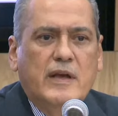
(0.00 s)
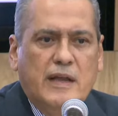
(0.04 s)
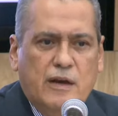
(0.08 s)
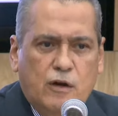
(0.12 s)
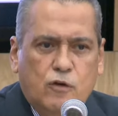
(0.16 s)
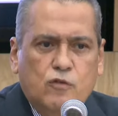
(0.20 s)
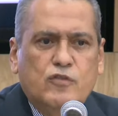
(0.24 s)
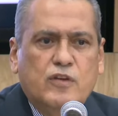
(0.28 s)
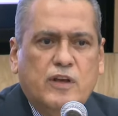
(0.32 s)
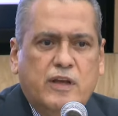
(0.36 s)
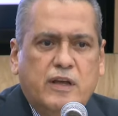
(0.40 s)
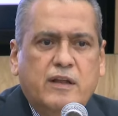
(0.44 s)

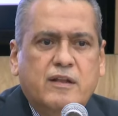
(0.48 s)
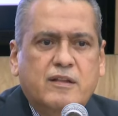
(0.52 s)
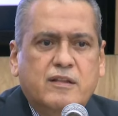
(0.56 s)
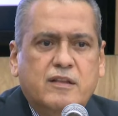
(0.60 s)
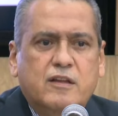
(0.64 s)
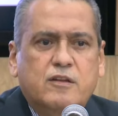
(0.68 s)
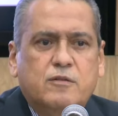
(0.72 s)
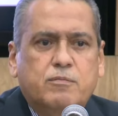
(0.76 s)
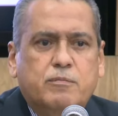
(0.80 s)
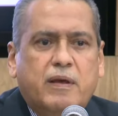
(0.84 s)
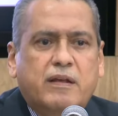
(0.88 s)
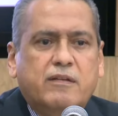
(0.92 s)
en los
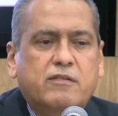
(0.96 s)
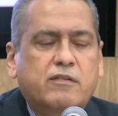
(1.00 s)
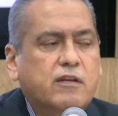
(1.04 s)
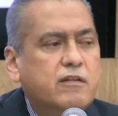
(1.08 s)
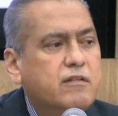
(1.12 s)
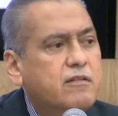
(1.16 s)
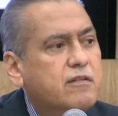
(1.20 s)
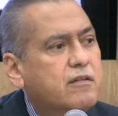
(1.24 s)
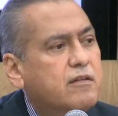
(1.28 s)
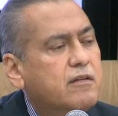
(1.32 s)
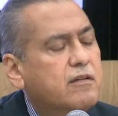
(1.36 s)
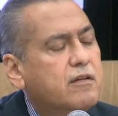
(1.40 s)
siguientes
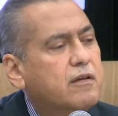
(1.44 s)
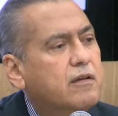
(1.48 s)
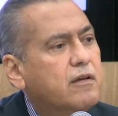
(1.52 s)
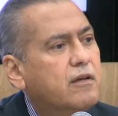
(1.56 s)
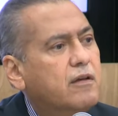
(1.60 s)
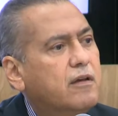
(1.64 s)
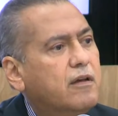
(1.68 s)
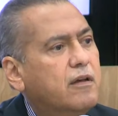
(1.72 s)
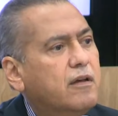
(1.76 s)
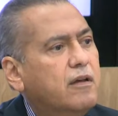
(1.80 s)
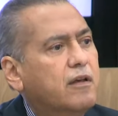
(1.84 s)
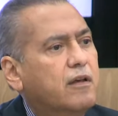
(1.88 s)
meses
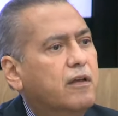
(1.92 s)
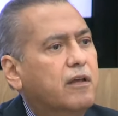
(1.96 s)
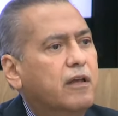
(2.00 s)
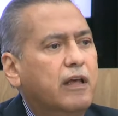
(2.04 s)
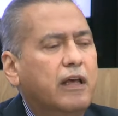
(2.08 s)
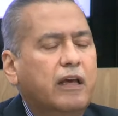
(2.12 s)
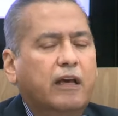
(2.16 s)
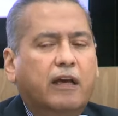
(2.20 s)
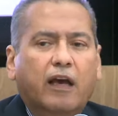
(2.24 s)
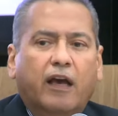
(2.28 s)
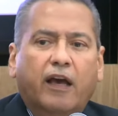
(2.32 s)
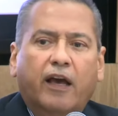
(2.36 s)

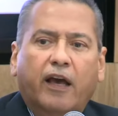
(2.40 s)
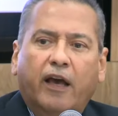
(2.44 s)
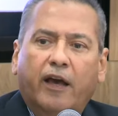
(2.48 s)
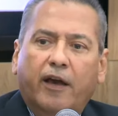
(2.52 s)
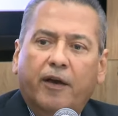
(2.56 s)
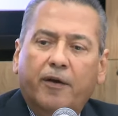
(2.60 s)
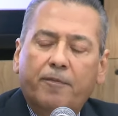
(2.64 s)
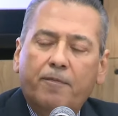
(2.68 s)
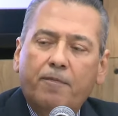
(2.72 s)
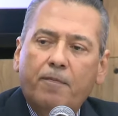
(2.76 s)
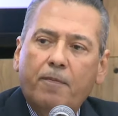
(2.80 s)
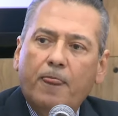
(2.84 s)
y
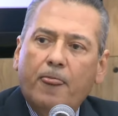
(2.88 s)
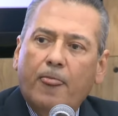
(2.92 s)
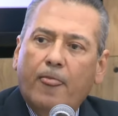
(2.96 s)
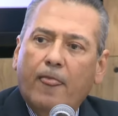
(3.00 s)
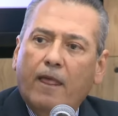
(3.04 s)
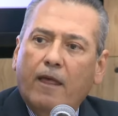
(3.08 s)
que